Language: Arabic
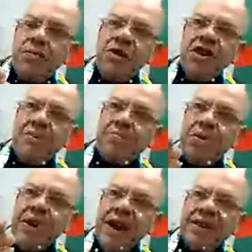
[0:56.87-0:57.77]
باش
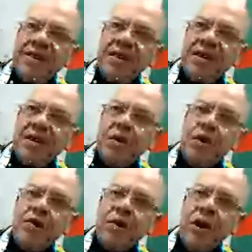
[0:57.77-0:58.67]
يسبوا الناس
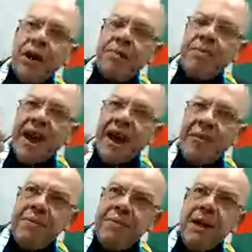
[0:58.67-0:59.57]
ويكفروا على رب
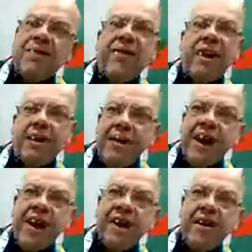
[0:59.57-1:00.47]
العالمين كفار
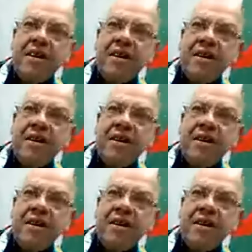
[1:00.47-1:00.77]
كبيره